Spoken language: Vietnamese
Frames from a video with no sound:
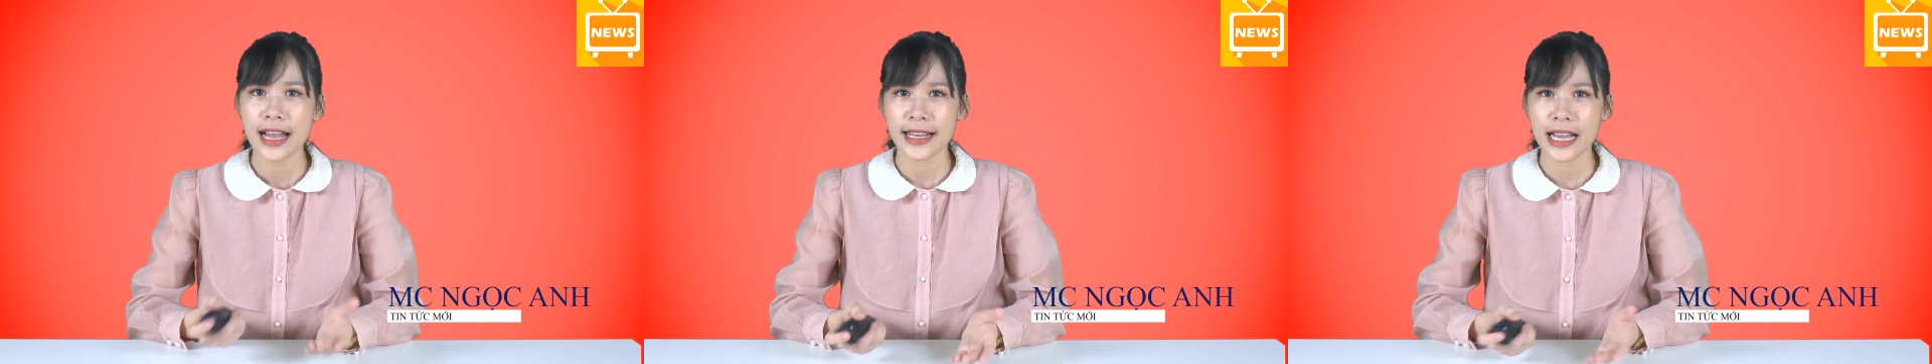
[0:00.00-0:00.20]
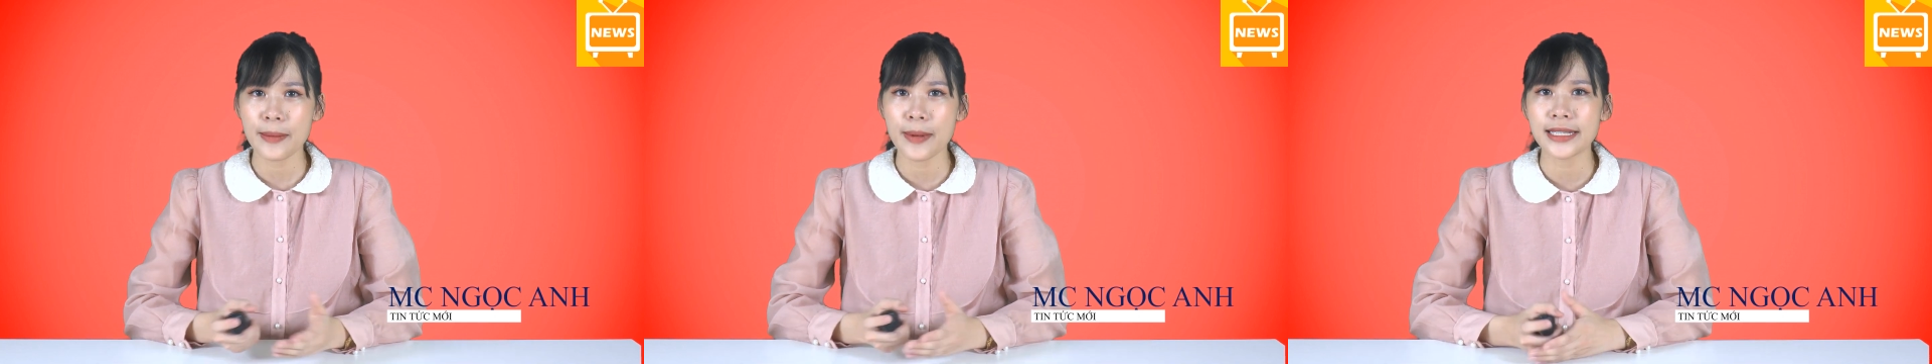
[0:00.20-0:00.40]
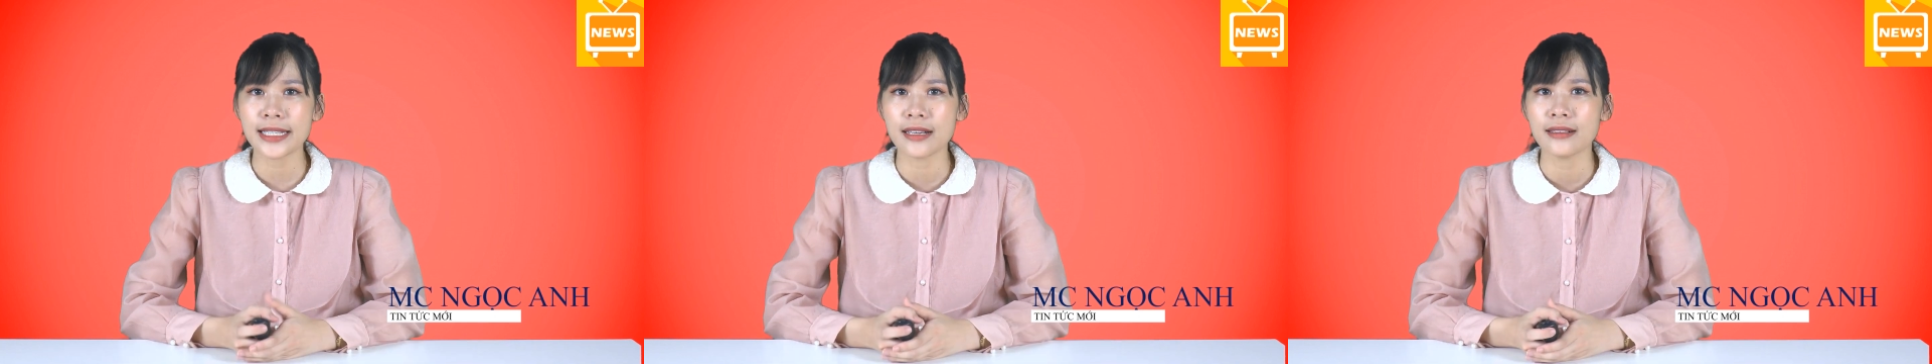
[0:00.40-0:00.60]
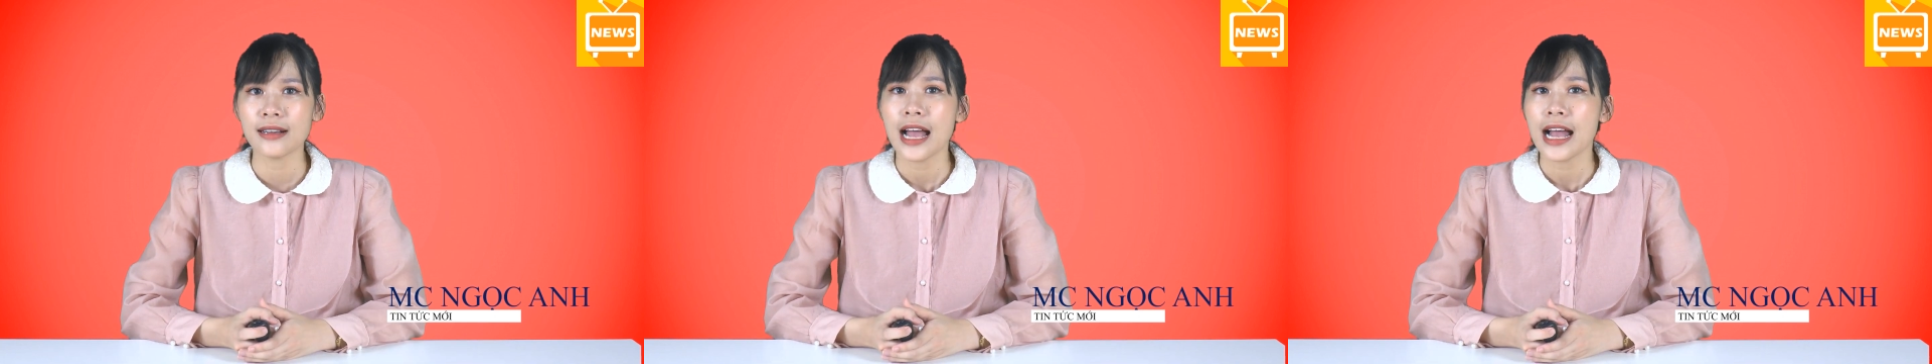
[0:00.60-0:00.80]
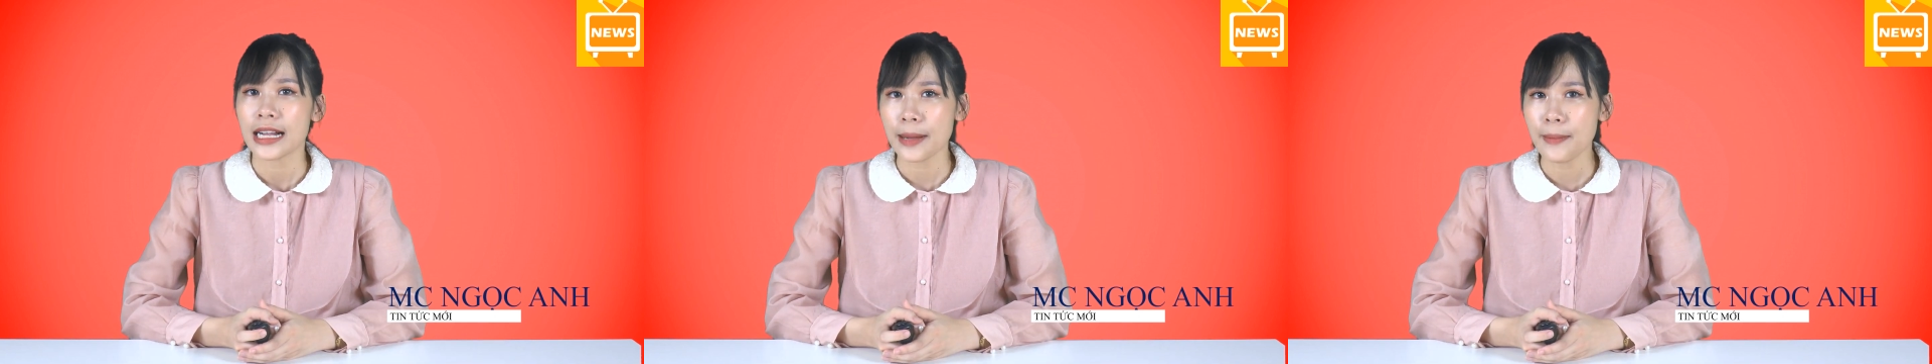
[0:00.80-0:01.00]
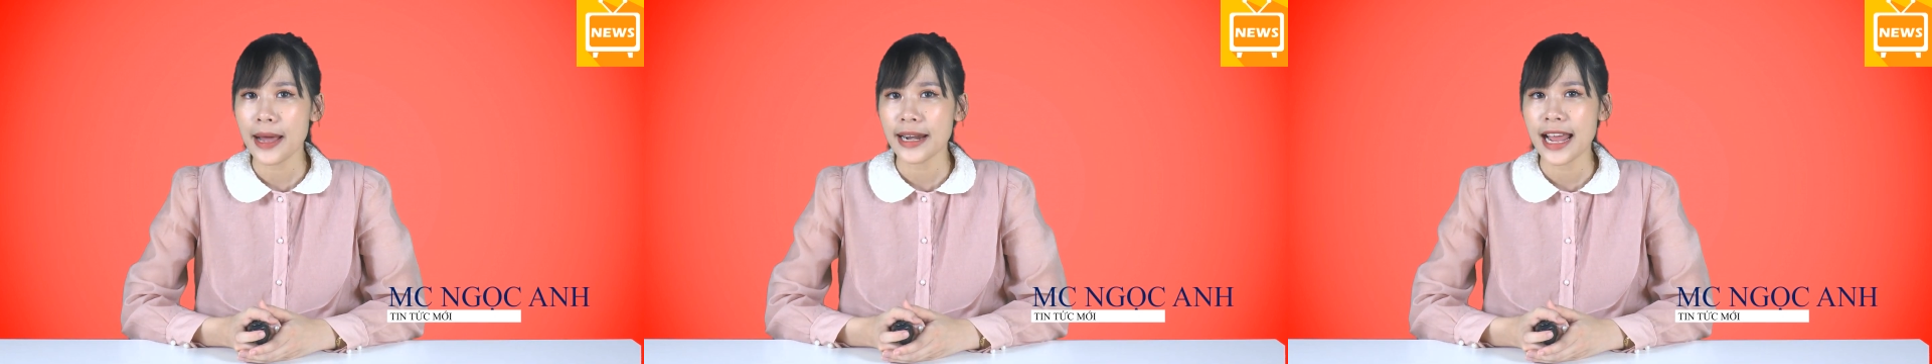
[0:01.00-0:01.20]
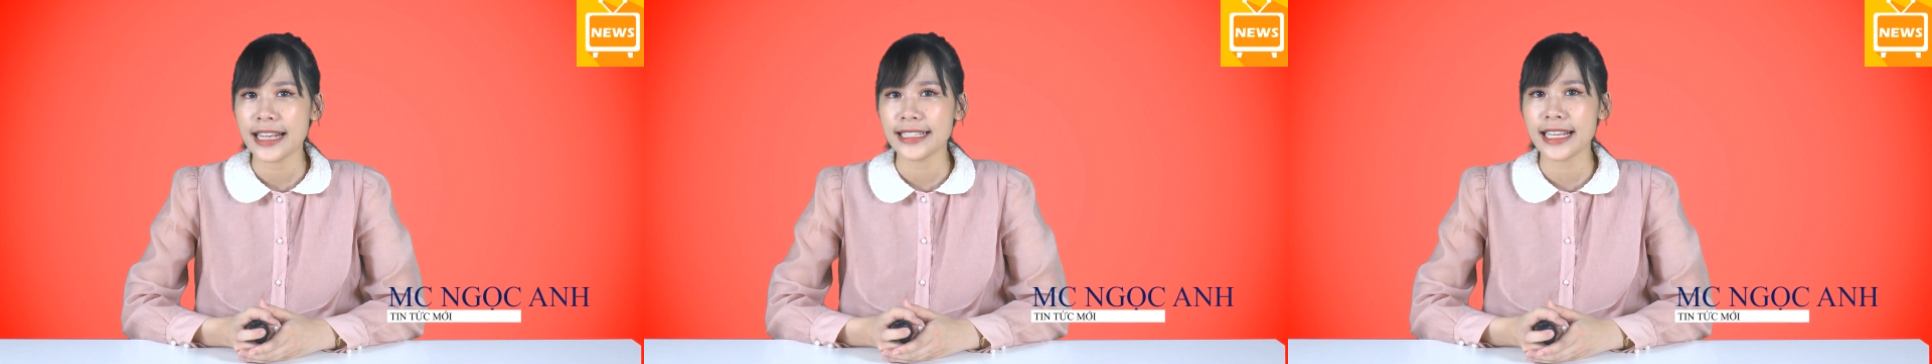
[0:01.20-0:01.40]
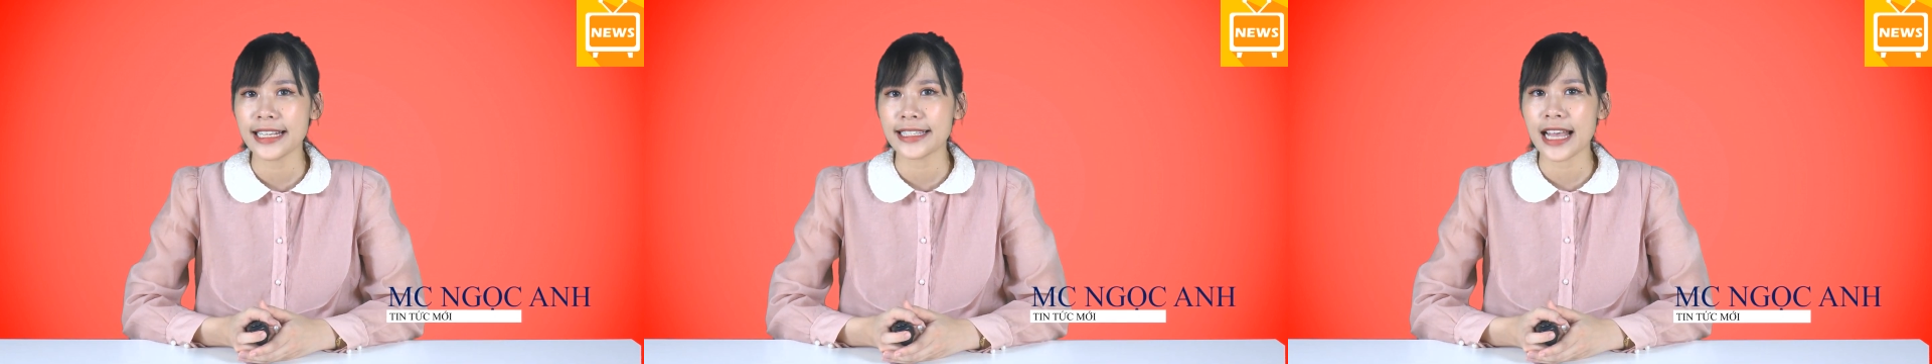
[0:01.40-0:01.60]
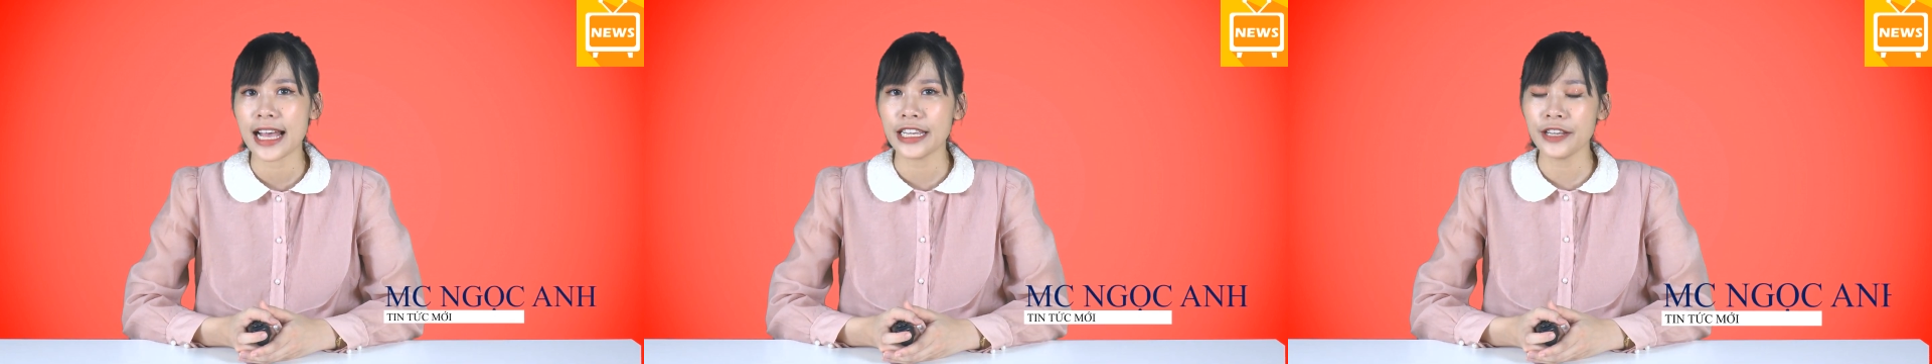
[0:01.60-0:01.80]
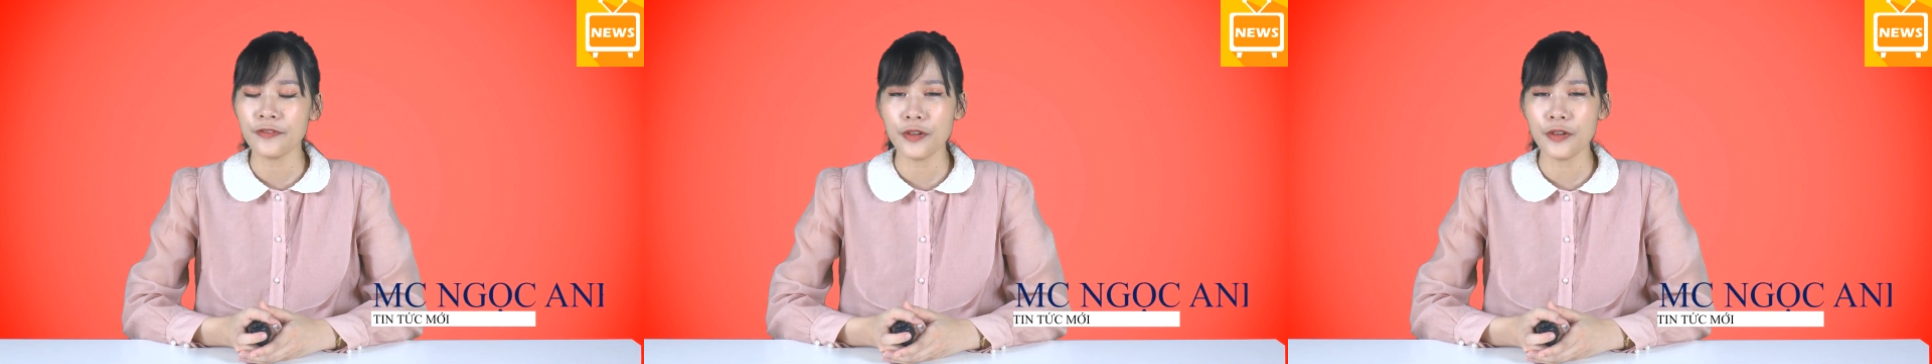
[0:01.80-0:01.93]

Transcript: Ngay bây giờ, các bạn hãy dành ra ít